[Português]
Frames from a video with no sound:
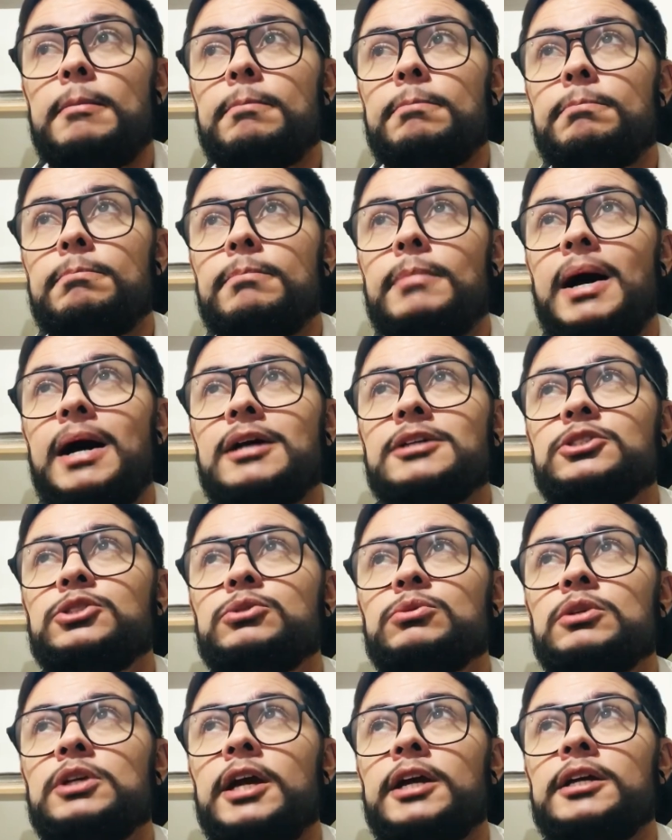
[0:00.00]

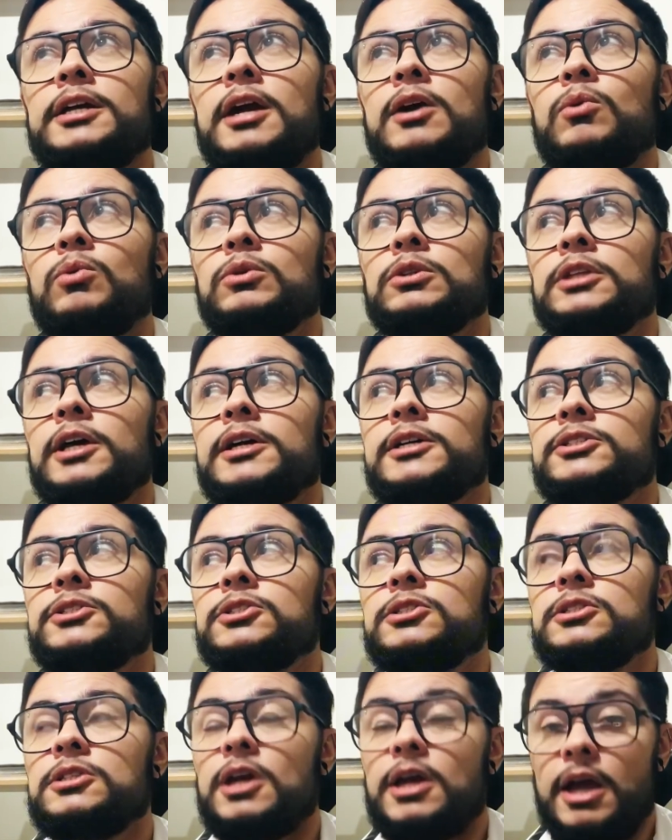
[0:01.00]
Mas o que é que
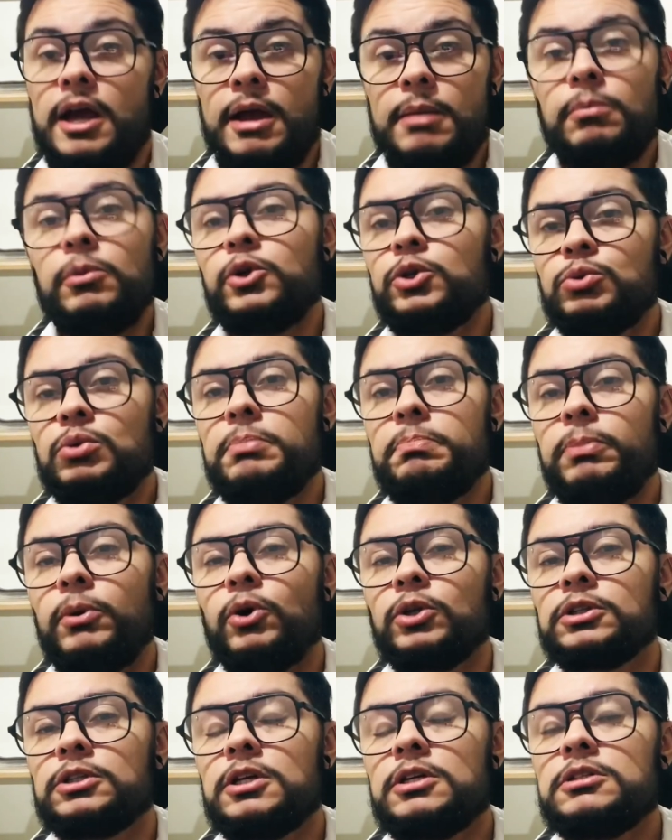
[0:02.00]
acontece? É muito
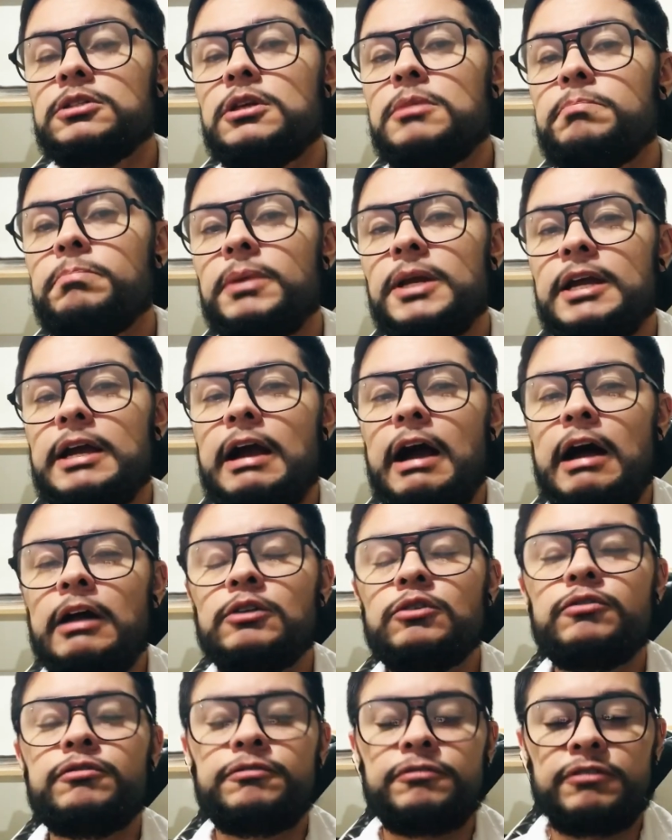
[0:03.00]
importante
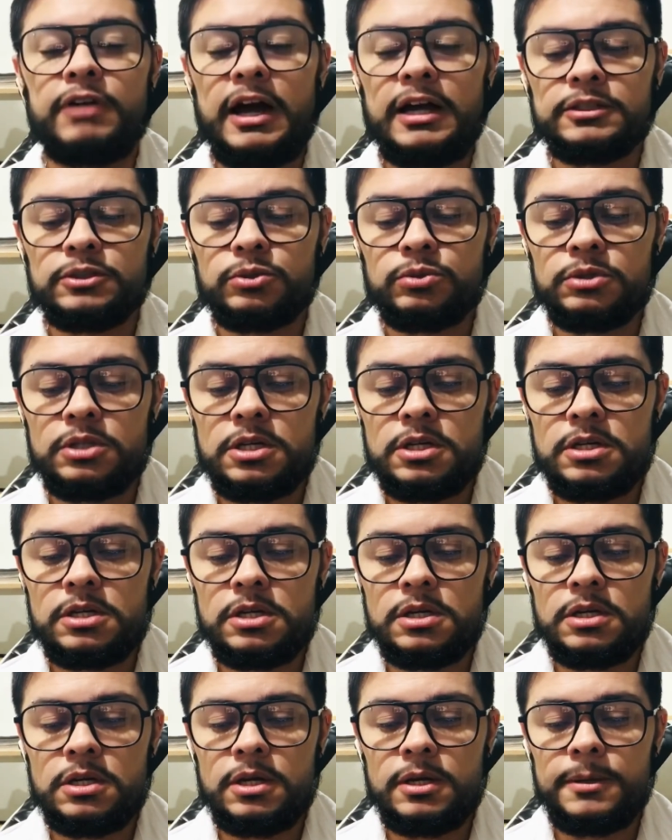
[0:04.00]
implicar no fato de
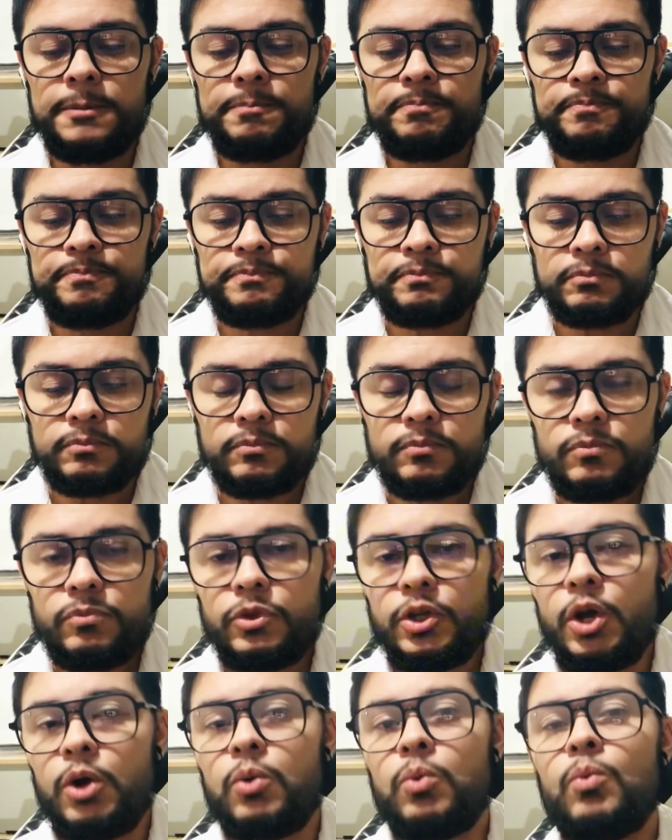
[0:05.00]
que
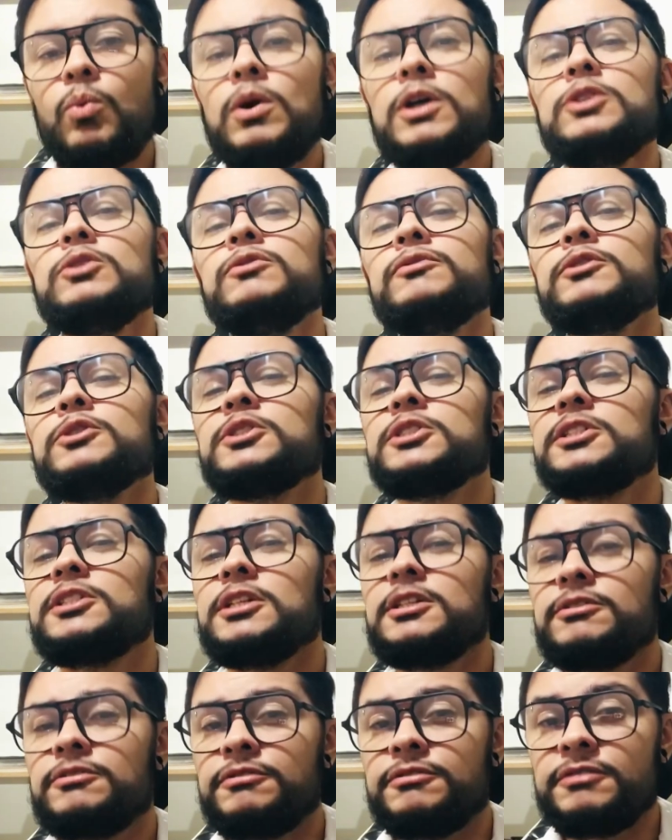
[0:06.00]
quando
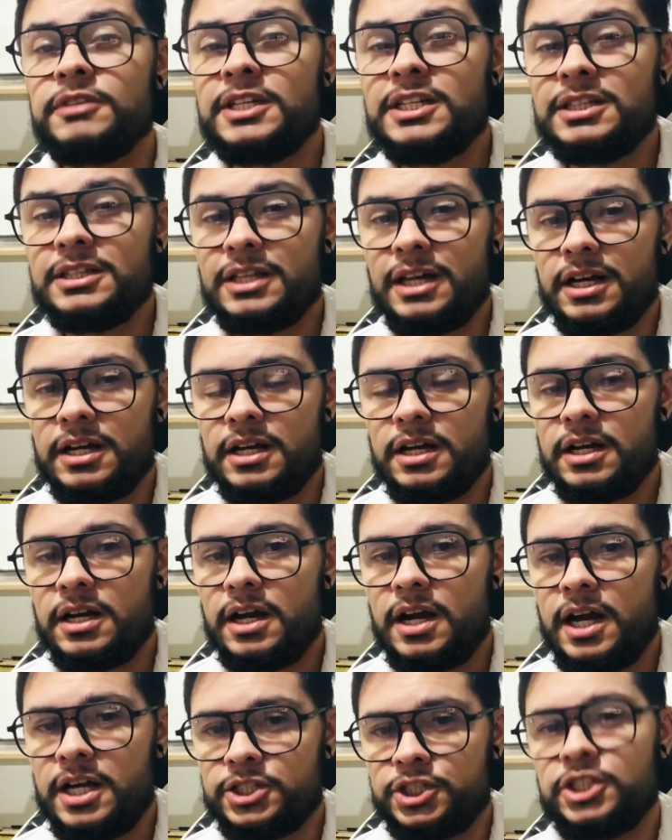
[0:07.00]
você evita
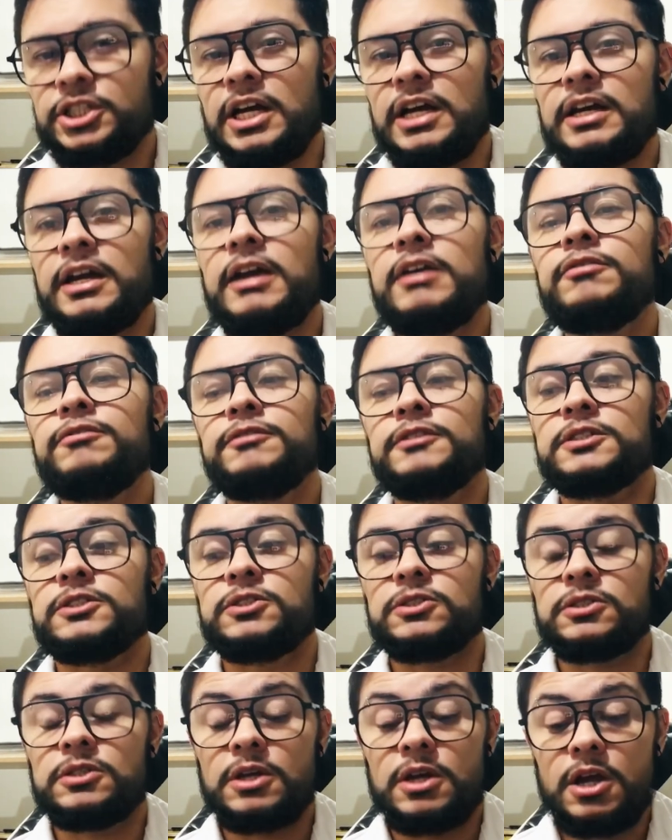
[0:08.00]
as
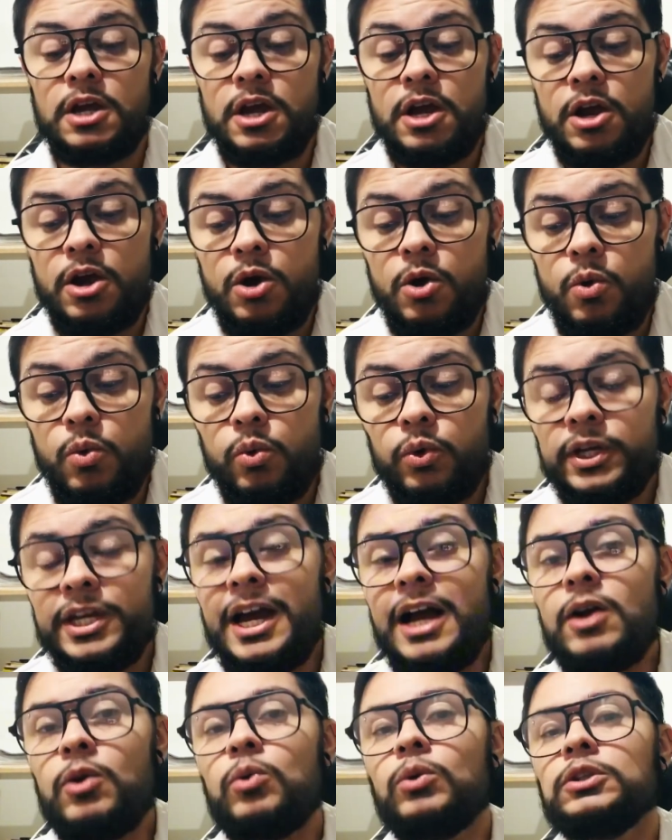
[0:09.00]
tarefas, o
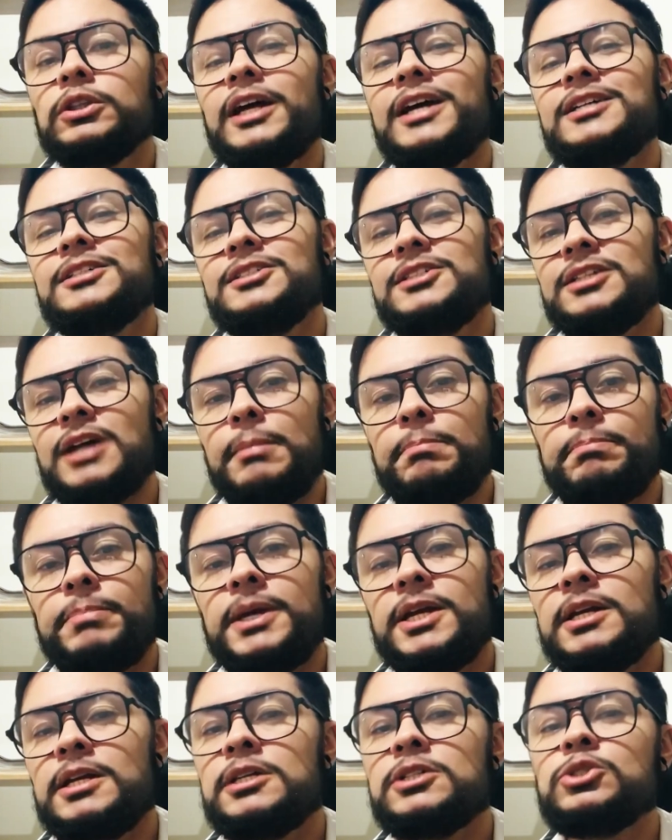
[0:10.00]
que acontece é
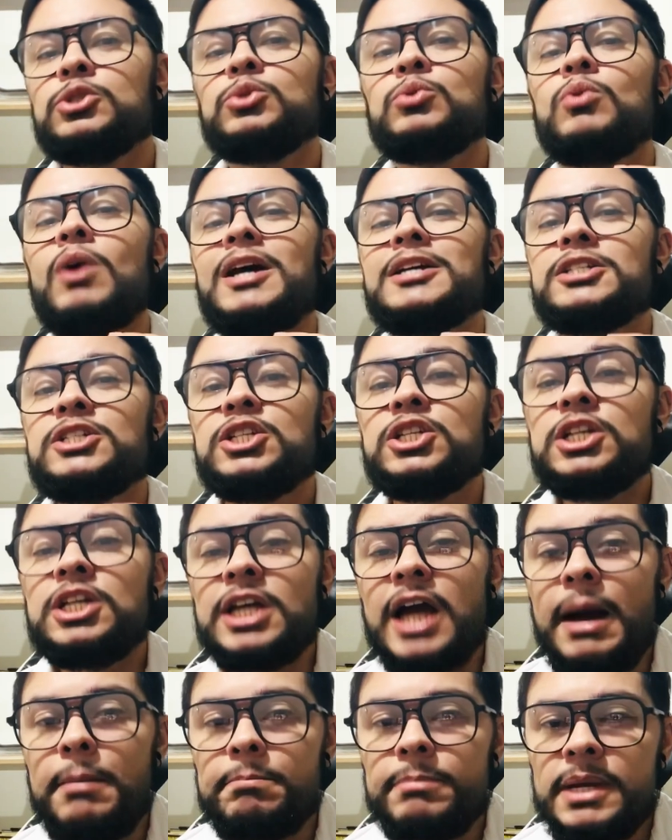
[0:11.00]
apenas o
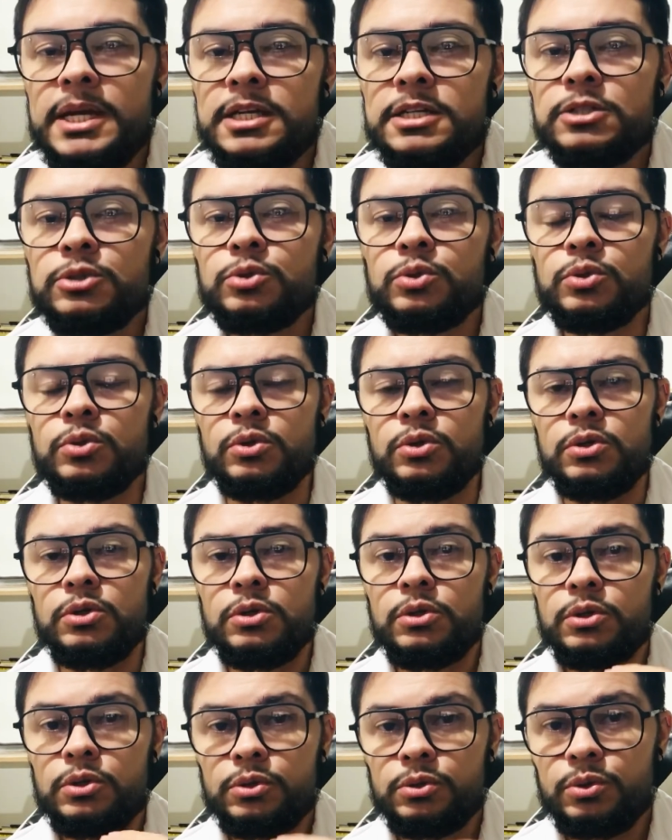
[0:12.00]

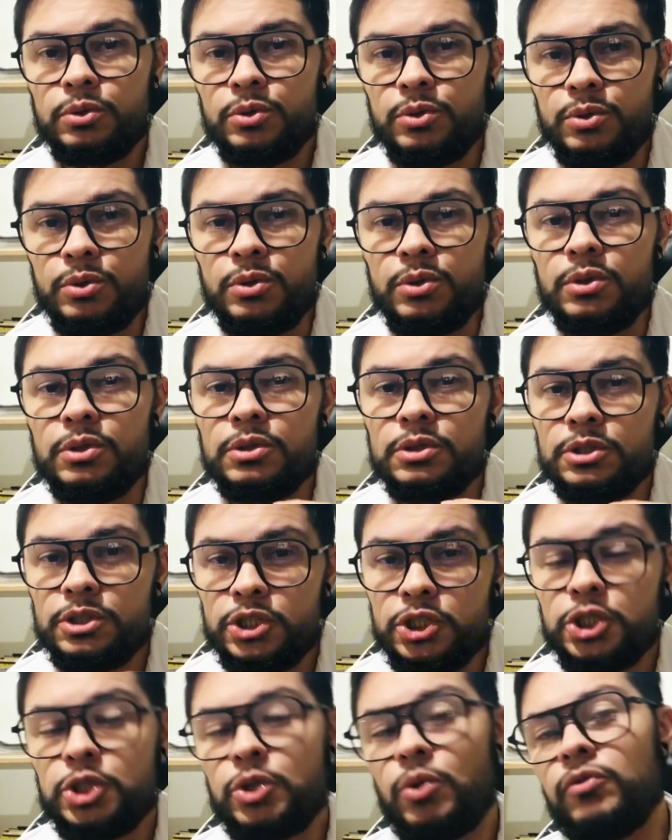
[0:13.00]
adiamento do
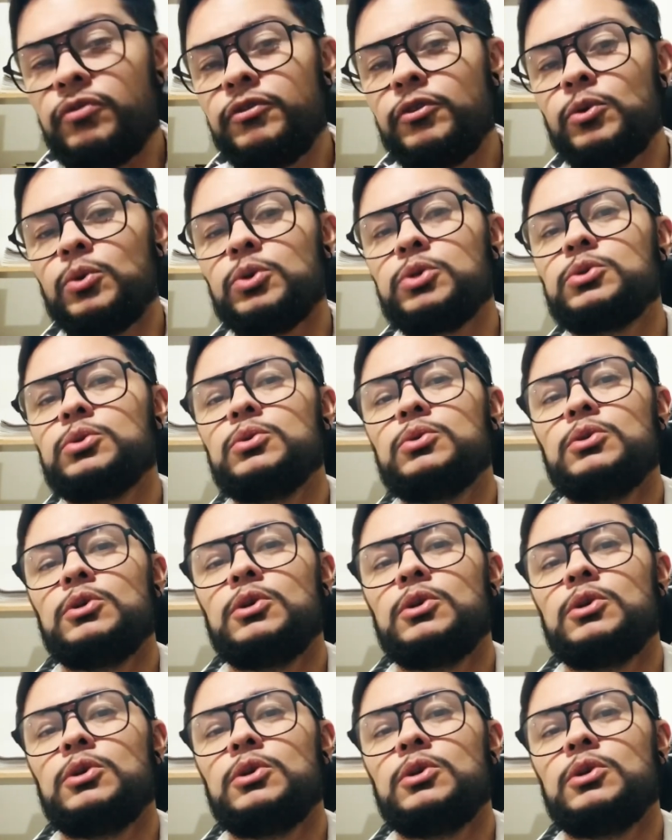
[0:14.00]
desconforto.